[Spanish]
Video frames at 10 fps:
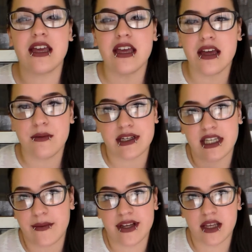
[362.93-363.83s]
Y
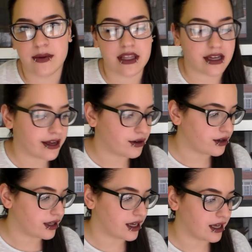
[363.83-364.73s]
básicamente me
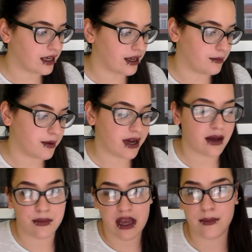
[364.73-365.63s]
dijeron que me
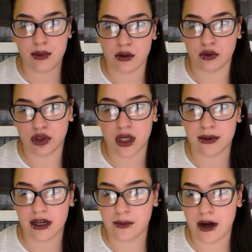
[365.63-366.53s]
iban a enviar el producto
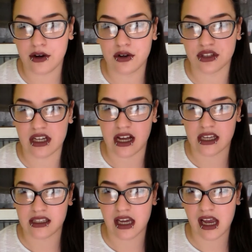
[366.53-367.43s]
que me robaron, o sea que
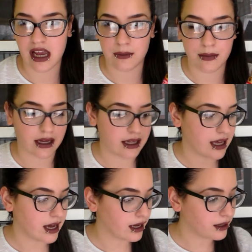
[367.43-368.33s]
aquí el
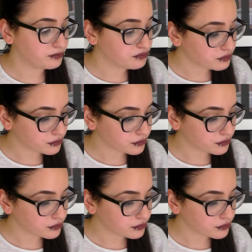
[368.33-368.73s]
maquillaje.